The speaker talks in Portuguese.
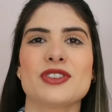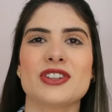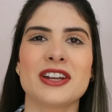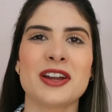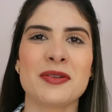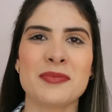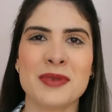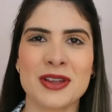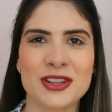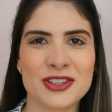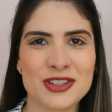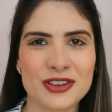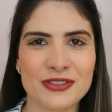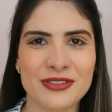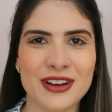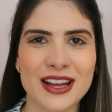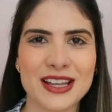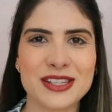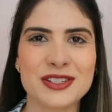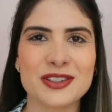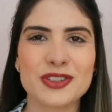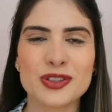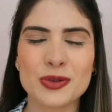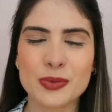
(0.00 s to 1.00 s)
Geralmente eu
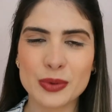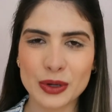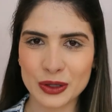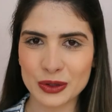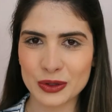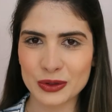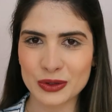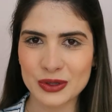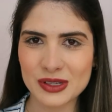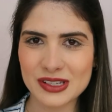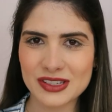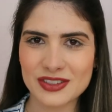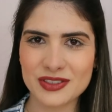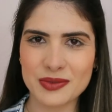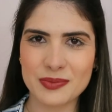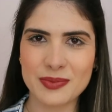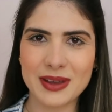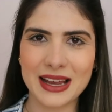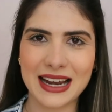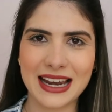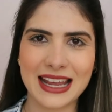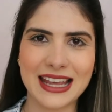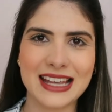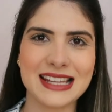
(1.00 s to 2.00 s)
faço de produtos de
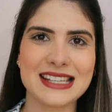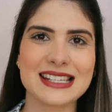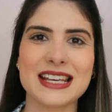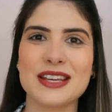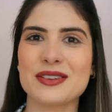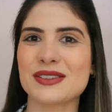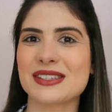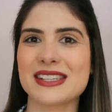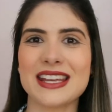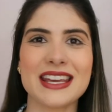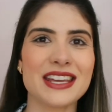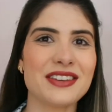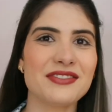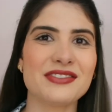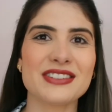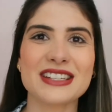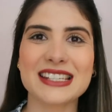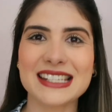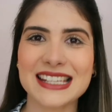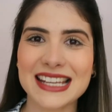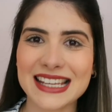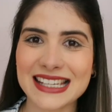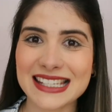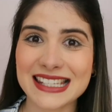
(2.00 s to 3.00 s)
beleza e eu sei que
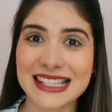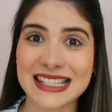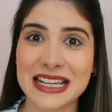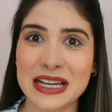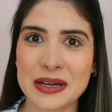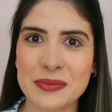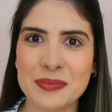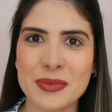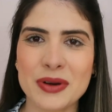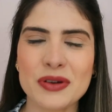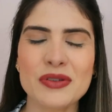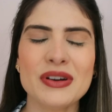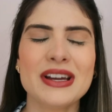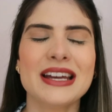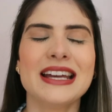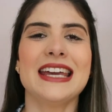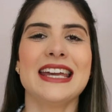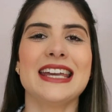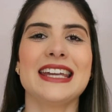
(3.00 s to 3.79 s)
vocês amam.